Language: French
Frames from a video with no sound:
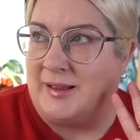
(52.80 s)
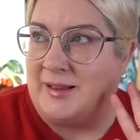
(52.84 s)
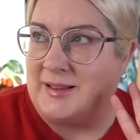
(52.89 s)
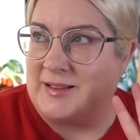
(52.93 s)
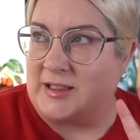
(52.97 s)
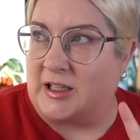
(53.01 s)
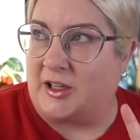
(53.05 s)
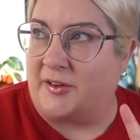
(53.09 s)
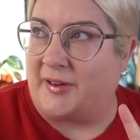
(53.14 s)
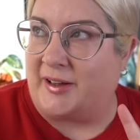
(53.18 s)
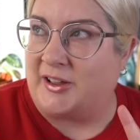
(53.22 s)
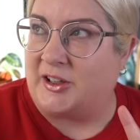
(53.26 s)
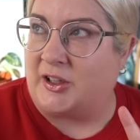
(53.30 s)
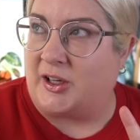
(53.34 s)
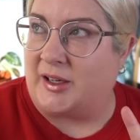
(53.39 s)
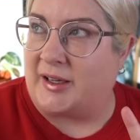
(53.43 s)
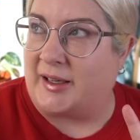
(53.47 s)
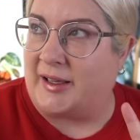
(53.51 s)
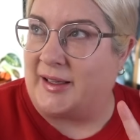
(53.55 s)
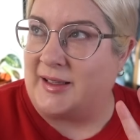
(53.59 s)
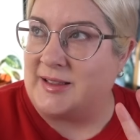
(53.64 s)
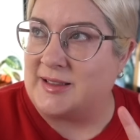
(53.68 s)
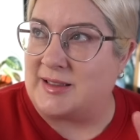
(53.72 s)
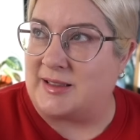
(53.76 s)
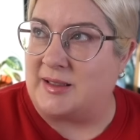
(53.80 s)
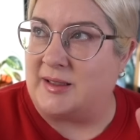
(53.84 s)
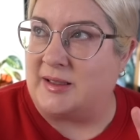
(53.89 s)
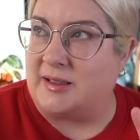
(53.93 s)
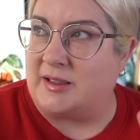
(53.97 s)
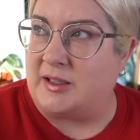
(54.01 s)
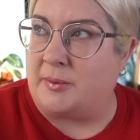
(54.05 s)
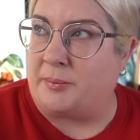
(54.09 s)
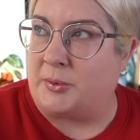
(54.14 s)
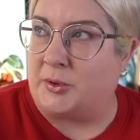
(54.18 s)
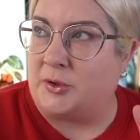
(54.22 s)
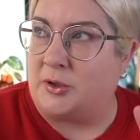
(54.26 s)
ça devrait être correct, il
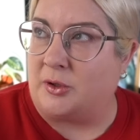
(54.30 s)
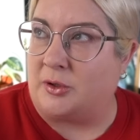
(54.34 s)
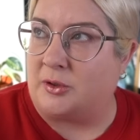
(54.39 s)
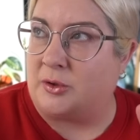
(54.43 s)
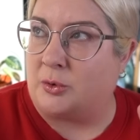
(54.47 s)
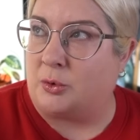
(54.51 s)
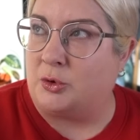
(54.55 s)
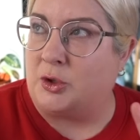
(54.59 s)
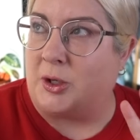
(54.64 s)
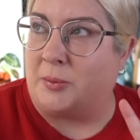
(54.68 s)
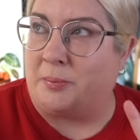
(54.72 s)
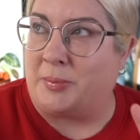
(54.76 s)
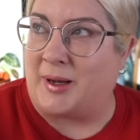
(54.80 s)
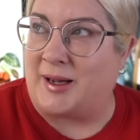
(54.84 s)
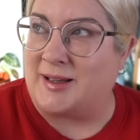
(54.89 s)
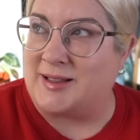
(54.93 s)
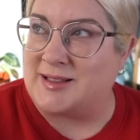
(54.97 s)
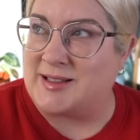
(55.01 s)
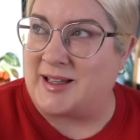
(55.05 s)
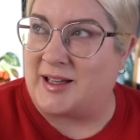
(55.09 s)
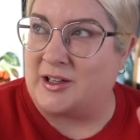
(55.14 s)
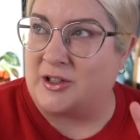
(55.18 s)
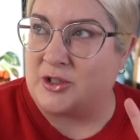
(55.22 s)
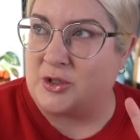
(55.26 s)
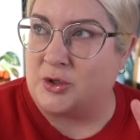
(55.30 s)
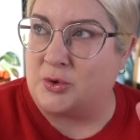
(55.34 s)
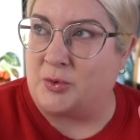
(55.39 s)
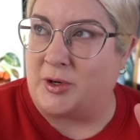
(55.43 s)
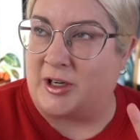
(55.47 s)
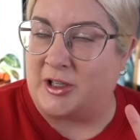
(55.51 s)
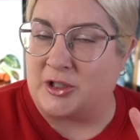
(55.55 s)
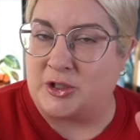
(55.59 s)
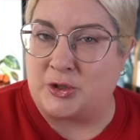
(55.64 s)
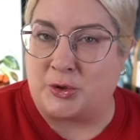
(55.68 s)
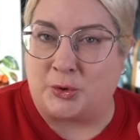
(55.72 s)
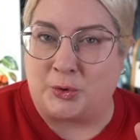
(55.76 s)
n'y a pas de, trop de passages
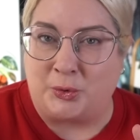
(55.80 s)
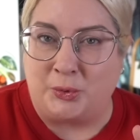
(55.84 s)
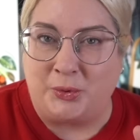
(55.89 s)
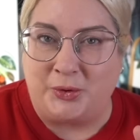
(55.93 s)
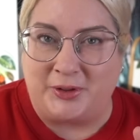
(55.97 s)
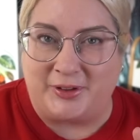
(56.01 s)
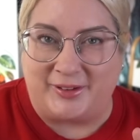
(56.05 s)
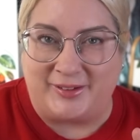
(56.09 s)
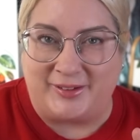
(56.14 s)
nuageux.